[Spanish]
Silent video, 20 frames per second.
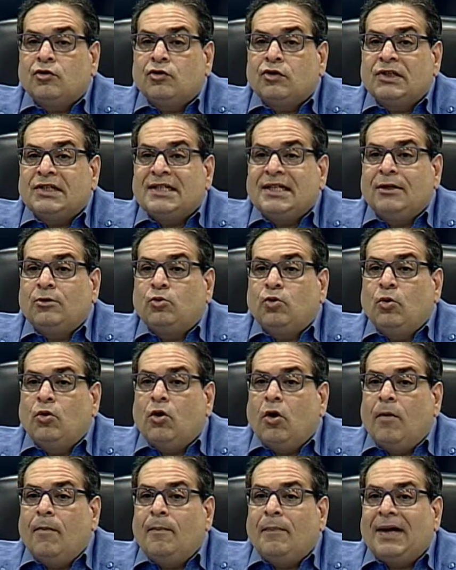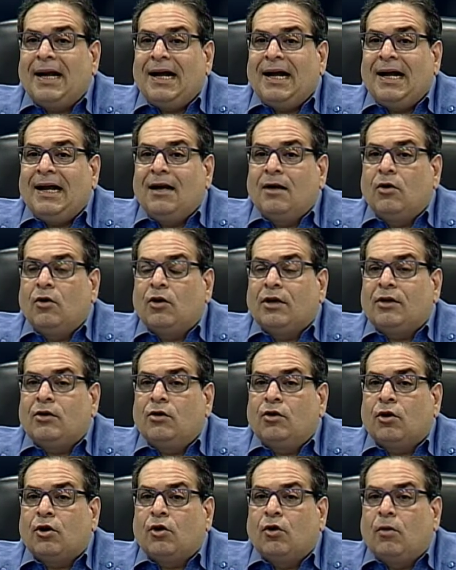si tú compras algo
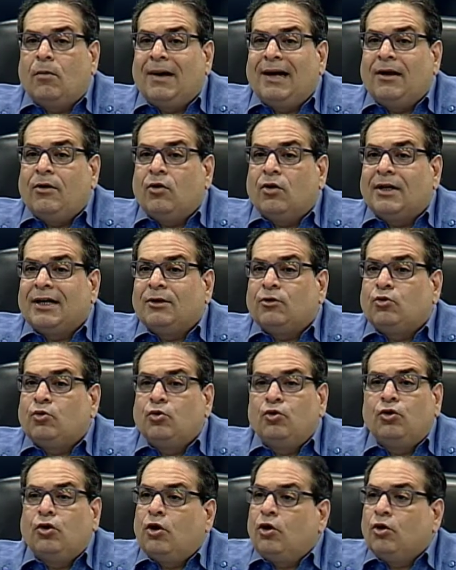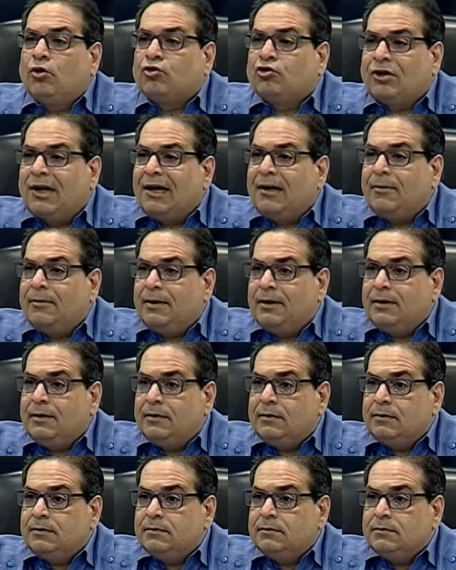robado que tú no lo sabes,
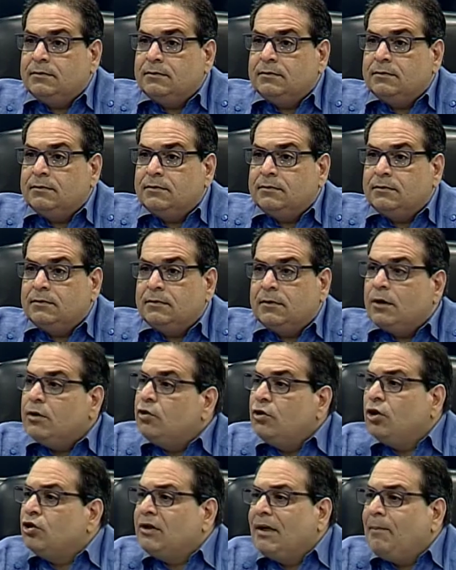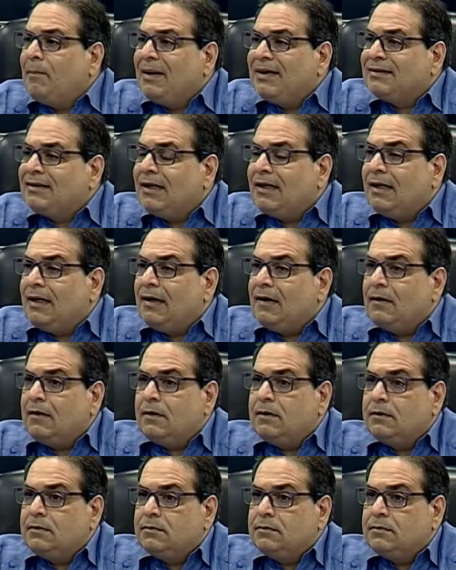no te pasa nada.